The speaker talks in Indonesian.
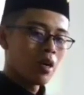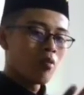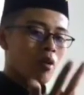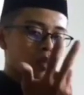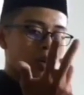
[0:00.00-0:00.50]

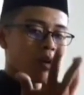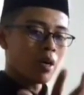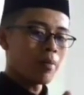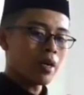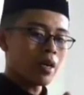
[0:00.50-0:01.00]

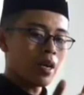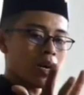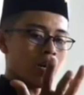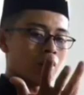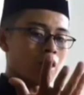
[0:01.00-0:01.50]
wallahu akbar, la
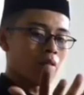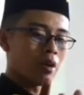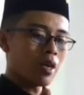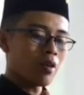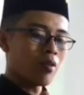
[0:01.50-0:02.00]
haula
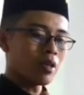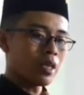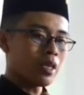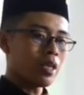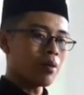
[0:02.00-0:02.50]
wala quwata
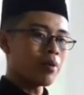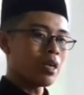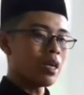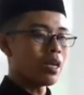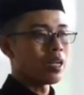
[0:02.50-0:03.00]
illa
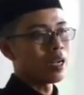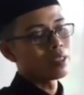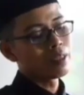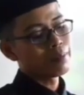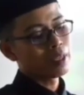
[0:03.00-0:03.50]
billahil
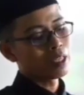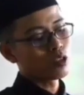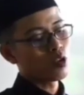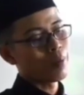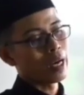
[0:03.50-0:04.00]
azim. Kita
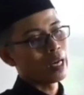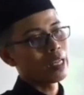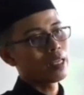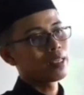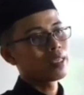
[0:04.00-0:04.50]
cukup hari ini